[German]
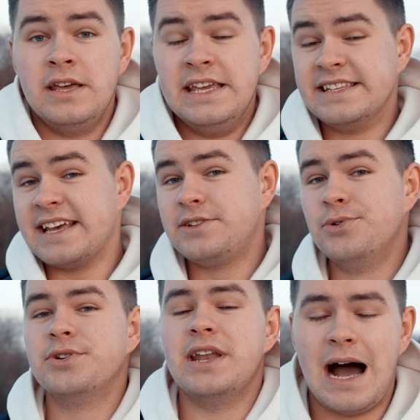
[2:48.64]
Ihr seid
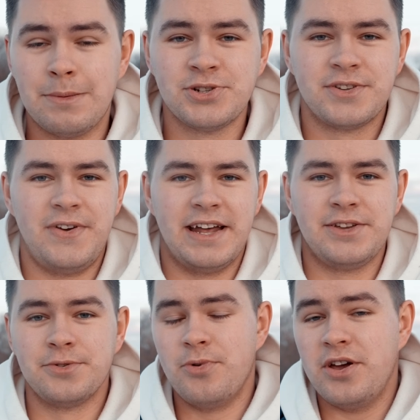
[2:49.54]
nun
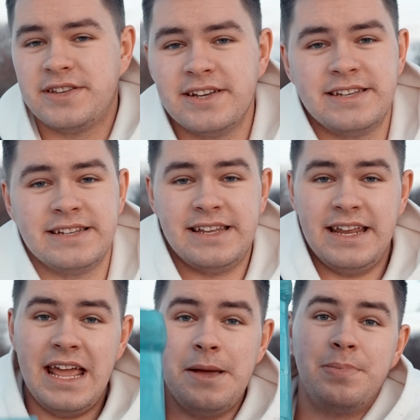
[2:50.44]
abschussfertig und möchtet
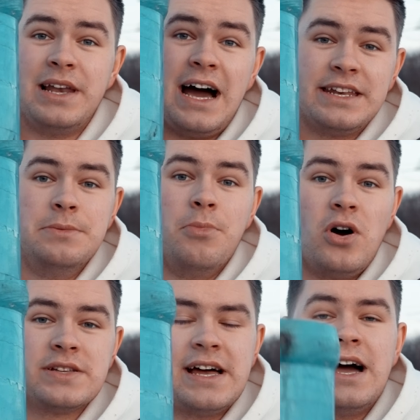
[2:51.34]
den eben beladenen
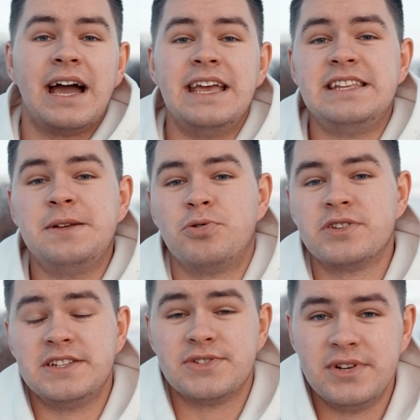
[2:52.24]
Mörser richtig
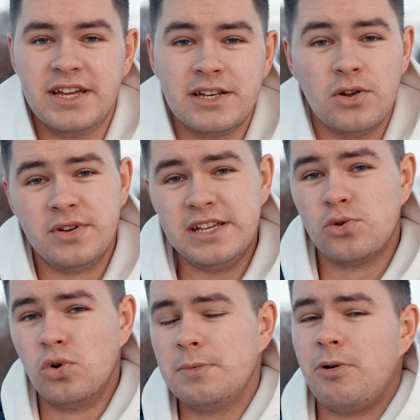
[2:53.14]
positionieren und die
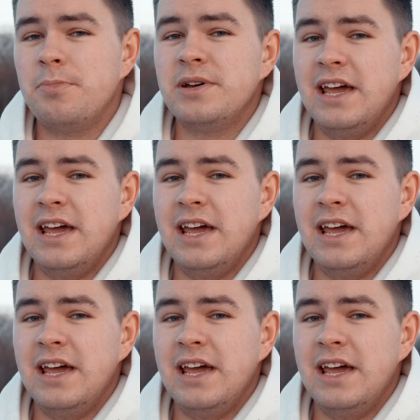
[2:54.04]
Kugelbombe